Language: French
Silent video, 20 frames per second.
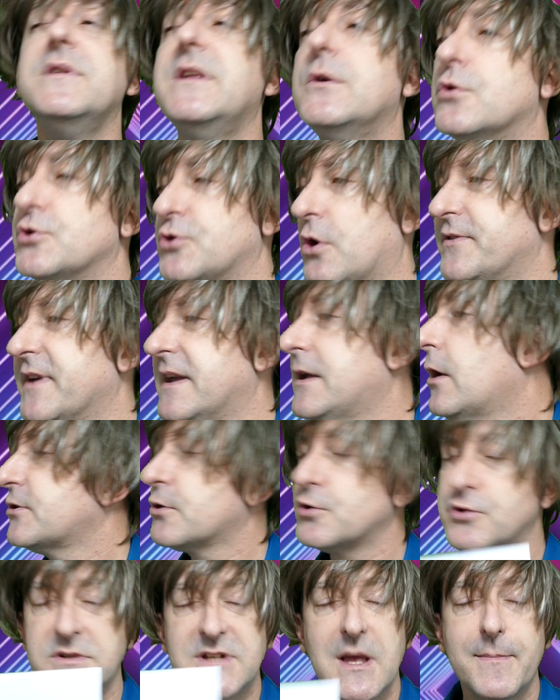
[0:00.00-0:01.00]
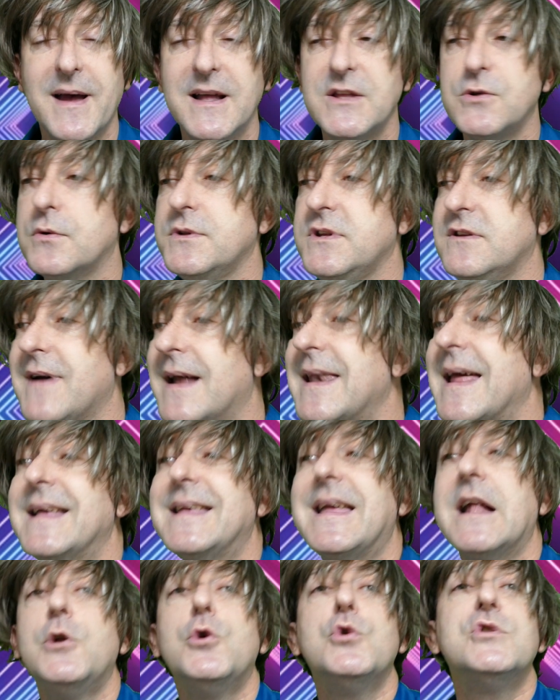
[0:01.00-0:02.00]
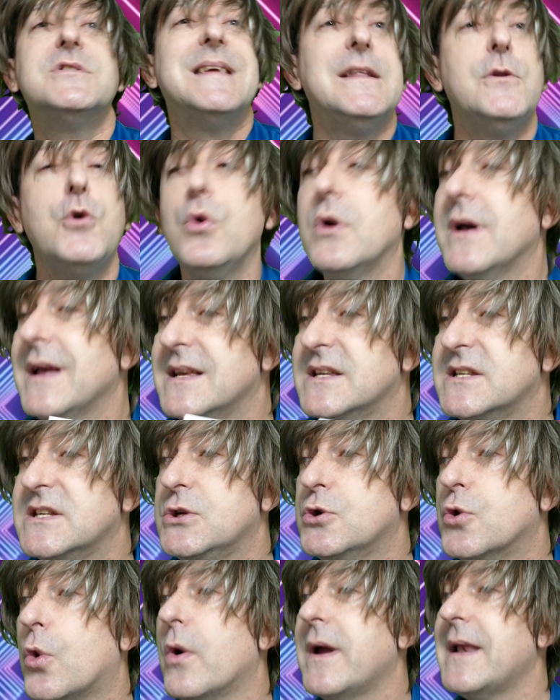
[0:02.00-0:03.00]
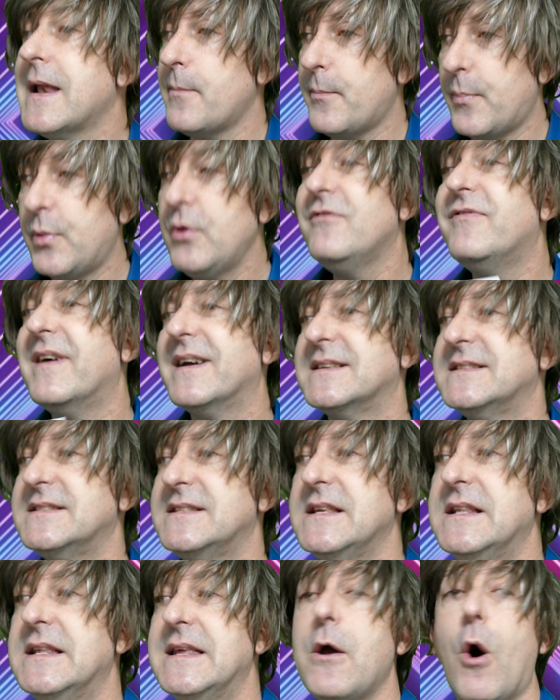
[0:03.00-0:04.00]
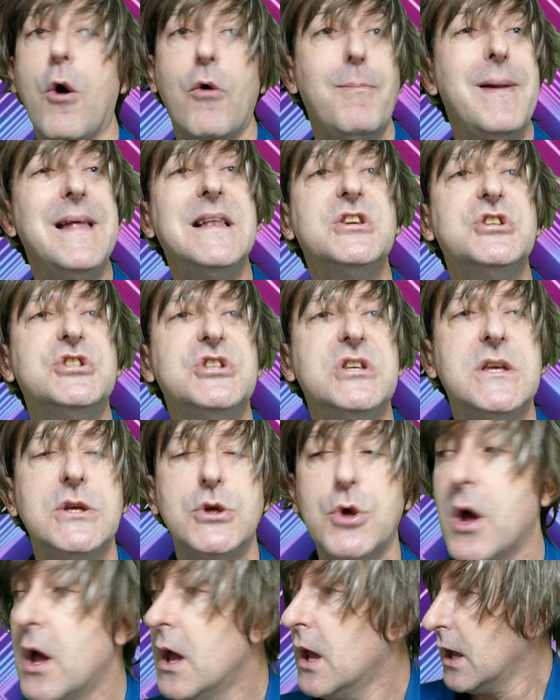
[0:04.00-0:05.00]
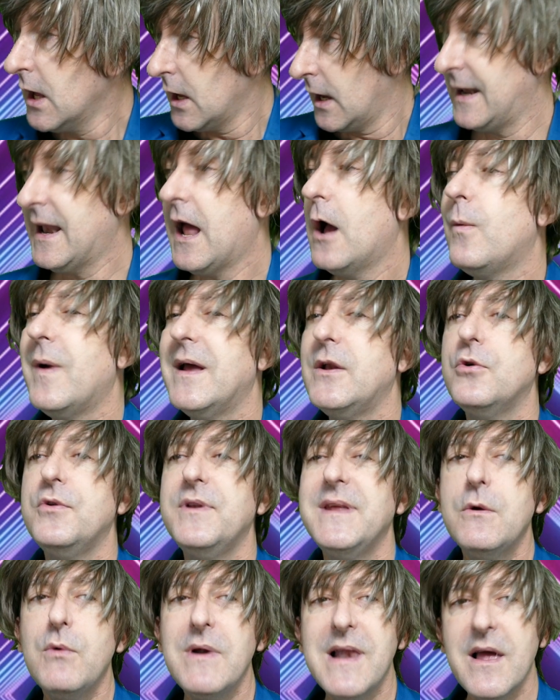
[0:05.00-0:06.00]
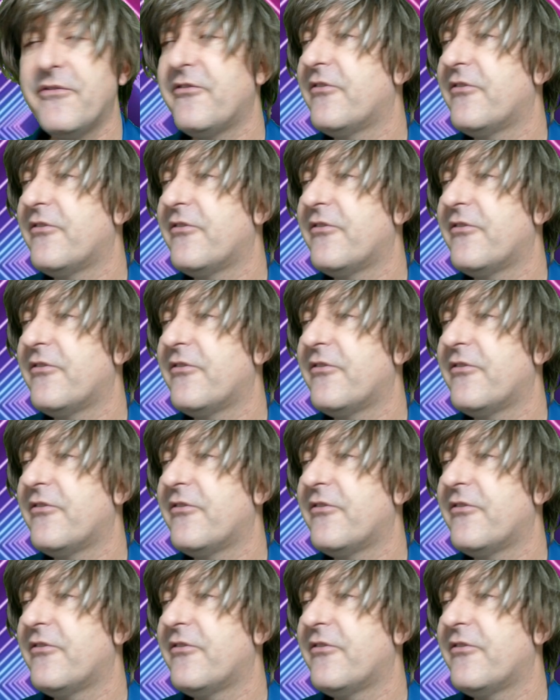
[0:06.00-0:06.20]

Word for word: le monde est concentré. Attention, c'est parti, on y va. Laquelle de ces deux régions est la plus vaccinée en Belgique La Wallonie ou la